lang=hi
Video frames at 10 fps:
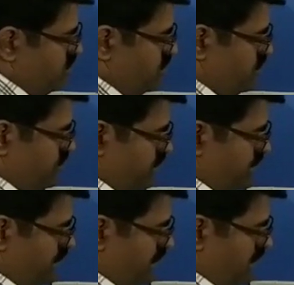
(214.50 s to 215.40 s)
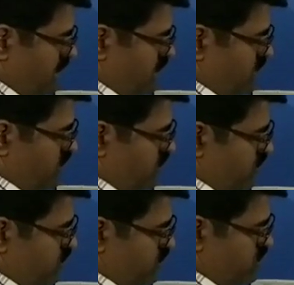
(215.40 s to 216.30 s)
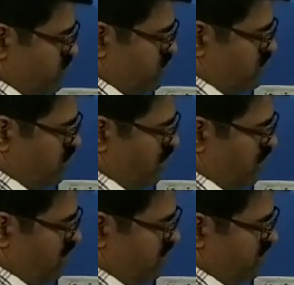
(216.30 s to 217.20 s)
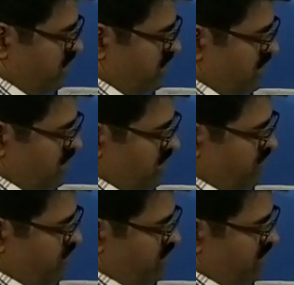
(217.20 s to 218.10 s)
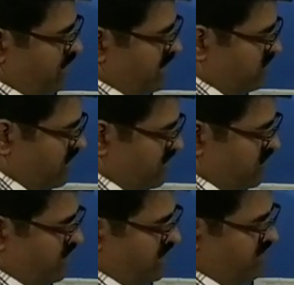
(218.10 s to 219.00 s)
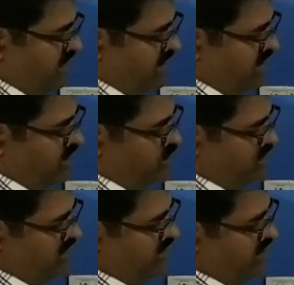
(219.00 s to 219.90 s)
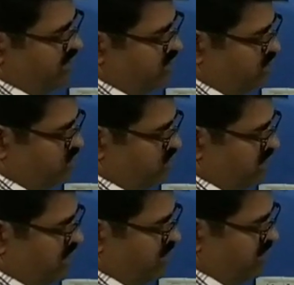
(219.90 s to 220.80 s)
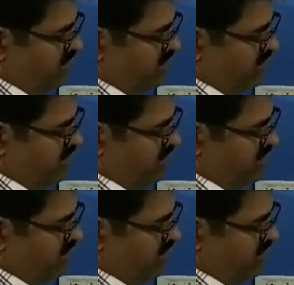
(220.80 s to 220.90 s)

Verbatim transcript: टू सो टू कॉस फोर्टी प्लस वन फोर्टी वन एटी होता है वन एटी को टू से जब